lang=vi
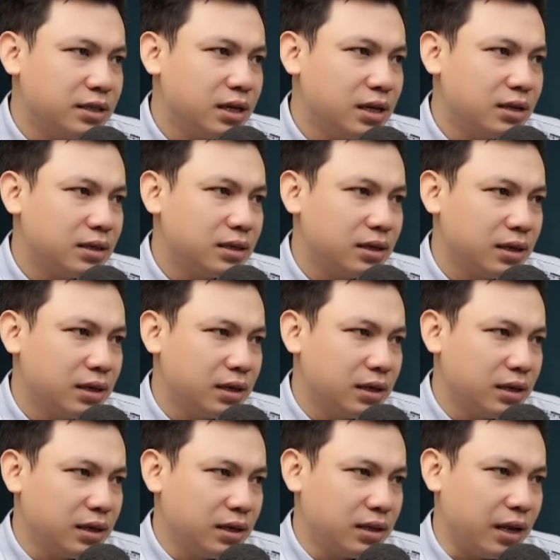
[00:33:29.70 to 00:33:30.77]
"Thì chuyện nhà
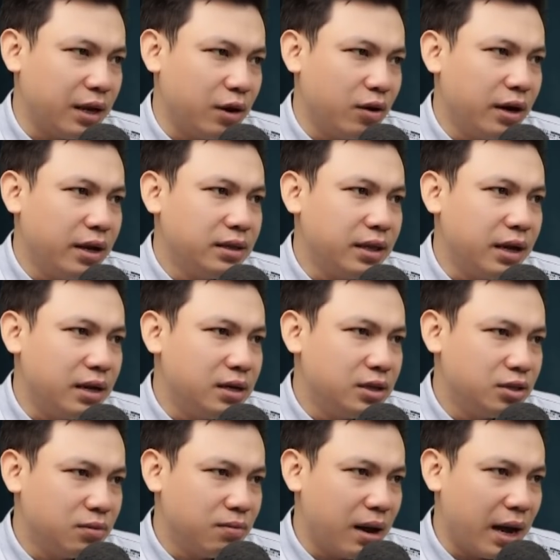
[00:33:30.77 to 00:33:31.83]
cái ông dậu ấy, có
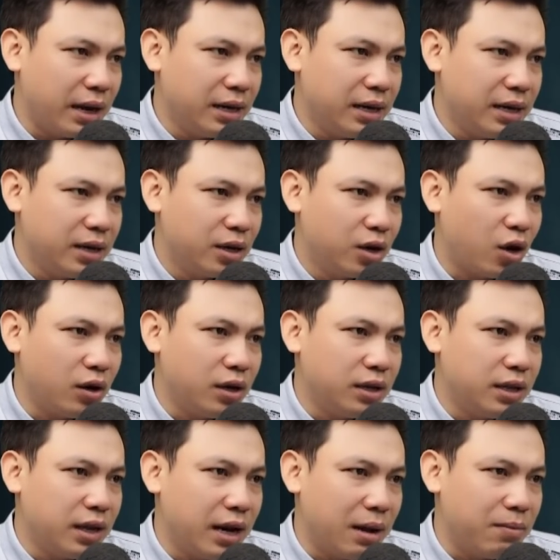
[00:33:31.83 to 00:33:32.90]
cô con dâu bị hành hạ
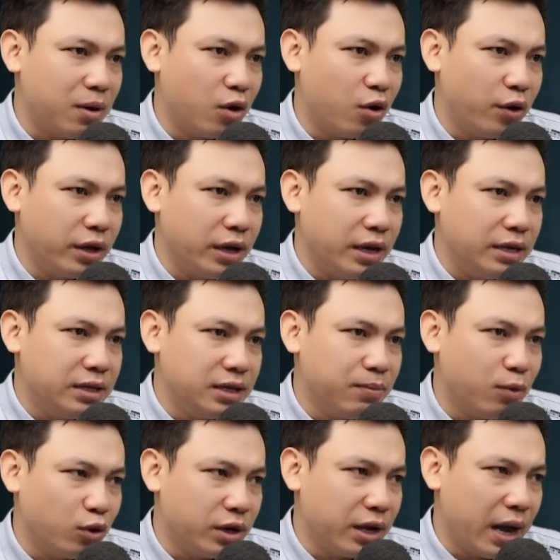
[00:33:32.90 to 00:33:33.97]
đánh đập suốt cả ngày.
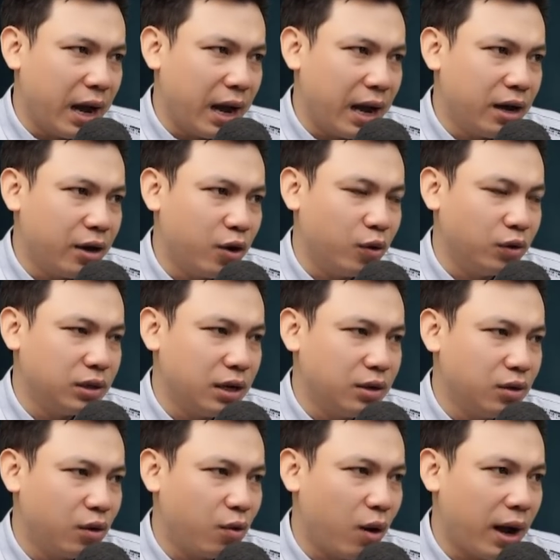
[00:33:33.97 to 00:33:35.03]
Đứa con
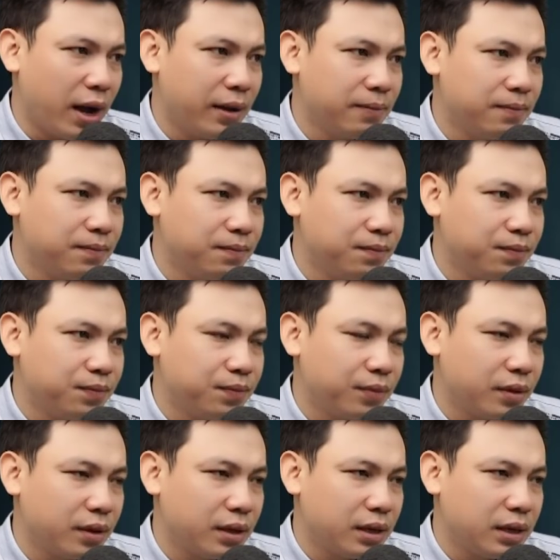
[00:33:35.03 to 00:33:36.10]
nhỏ mấy tháng tuổi cũng bị
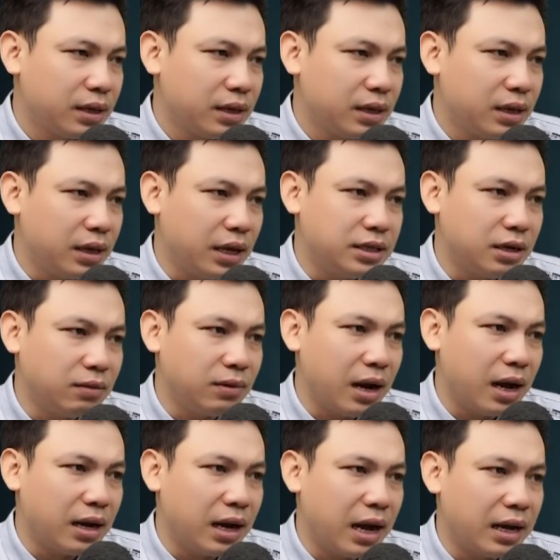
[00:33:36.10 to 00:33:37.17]
vạ lây.
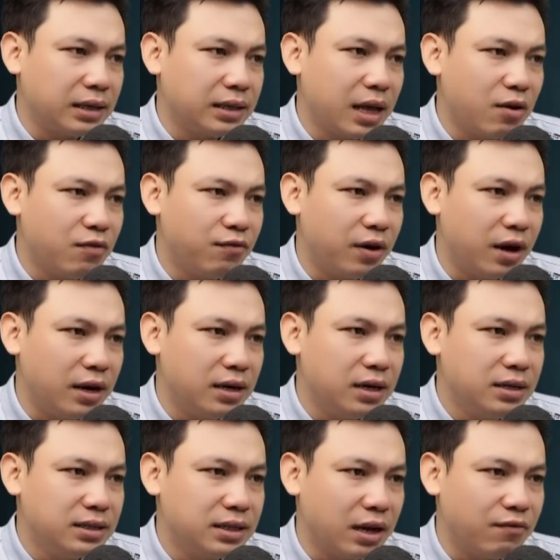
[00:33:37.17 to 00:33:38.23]
Đúng cái đêm mà cô Hương
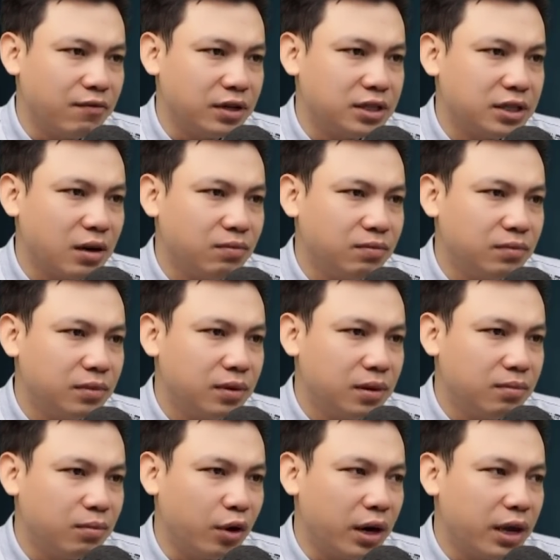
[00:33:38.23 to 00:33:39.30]
cô ấy đẻ thì nhà
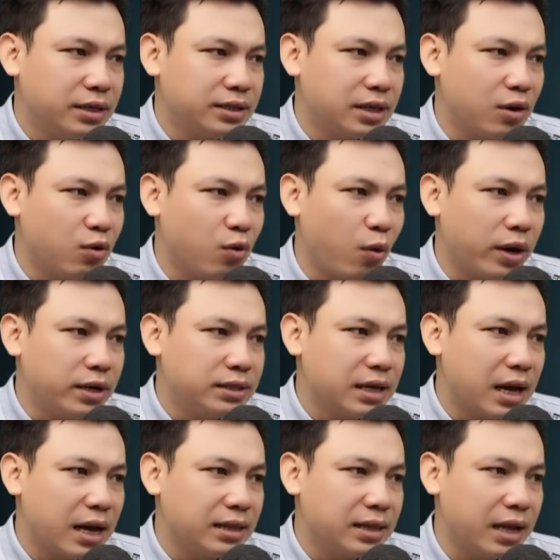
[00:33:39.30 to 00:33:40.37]
bên cô ấy cả con
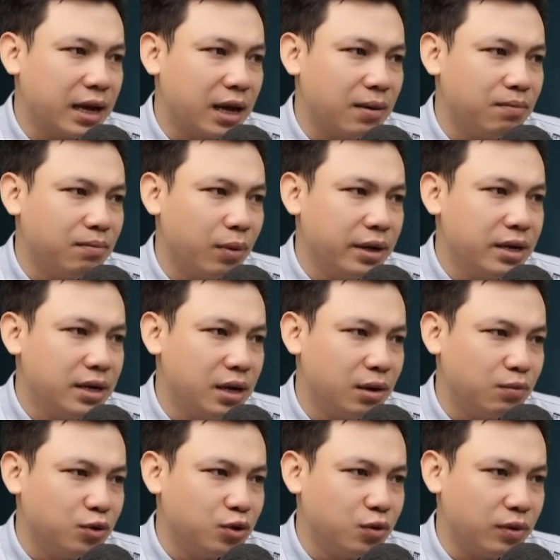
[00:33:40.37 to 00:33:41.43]
dâu lẫn con nhỏ đều bị
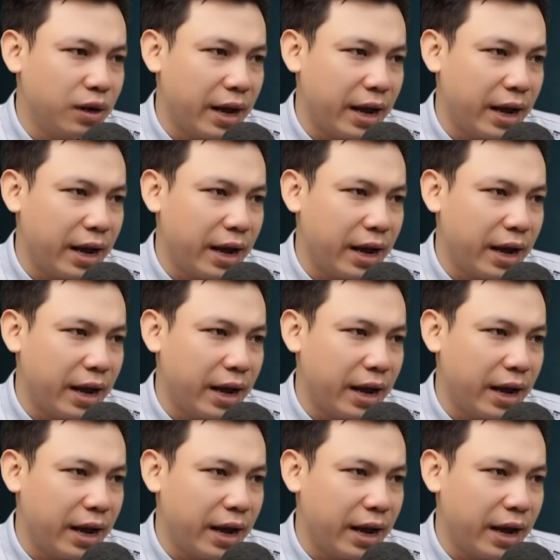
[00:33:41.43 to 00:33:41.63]
đánh chết,